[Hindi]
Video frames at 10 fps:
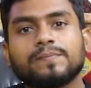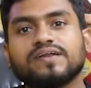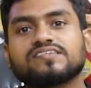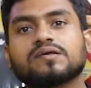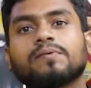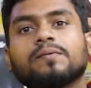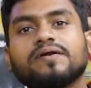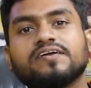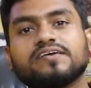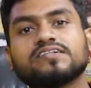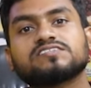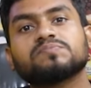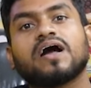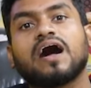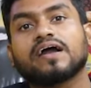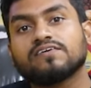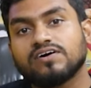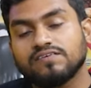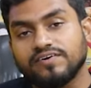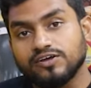पर इसके बारे में डिटेल्स में आगे
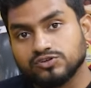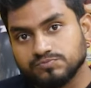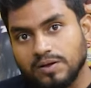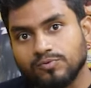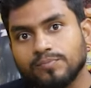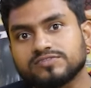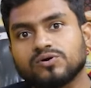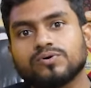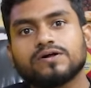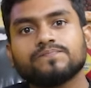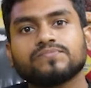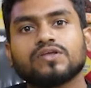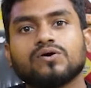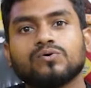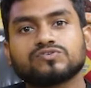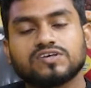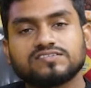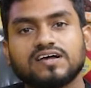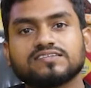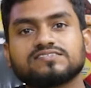वाले वीडियोस में आपको बताऊंगा उसके
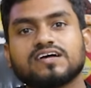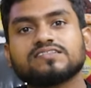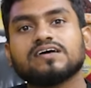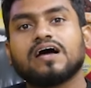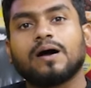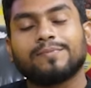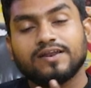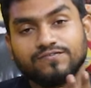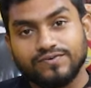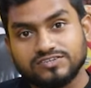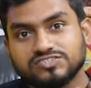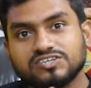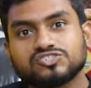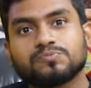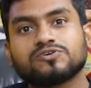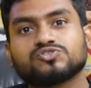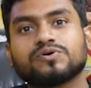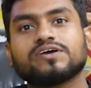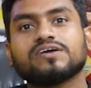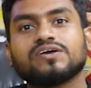साथ साथ हमारे फर्स्ट कस्टमर जो
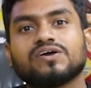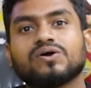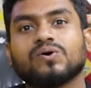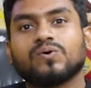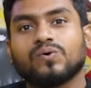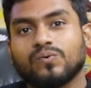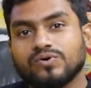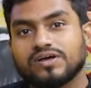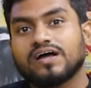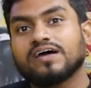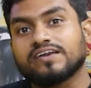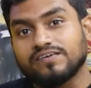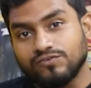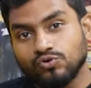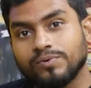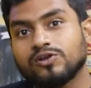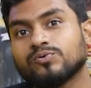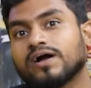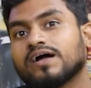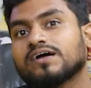है उनका रिव्यू में
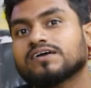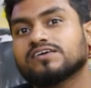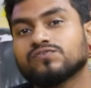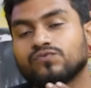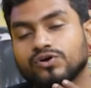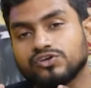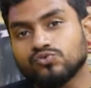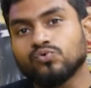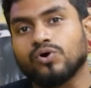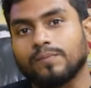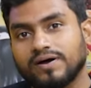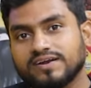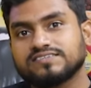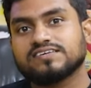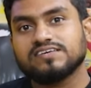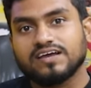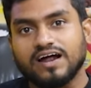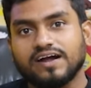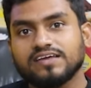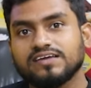लूँगा कि वो क्यों हमारे से ये
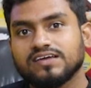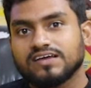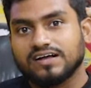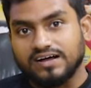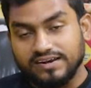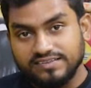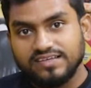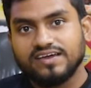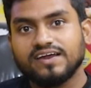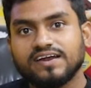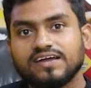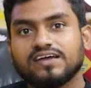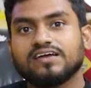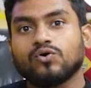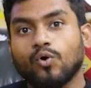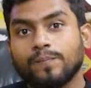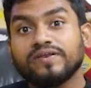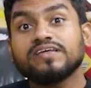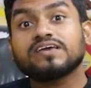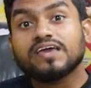गाड़ी खरीदे हैं
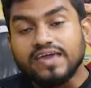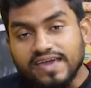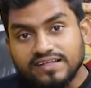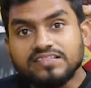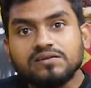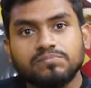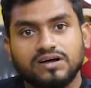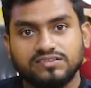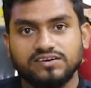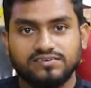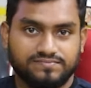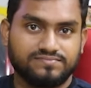ओपनिंग के एक दिन बाद ही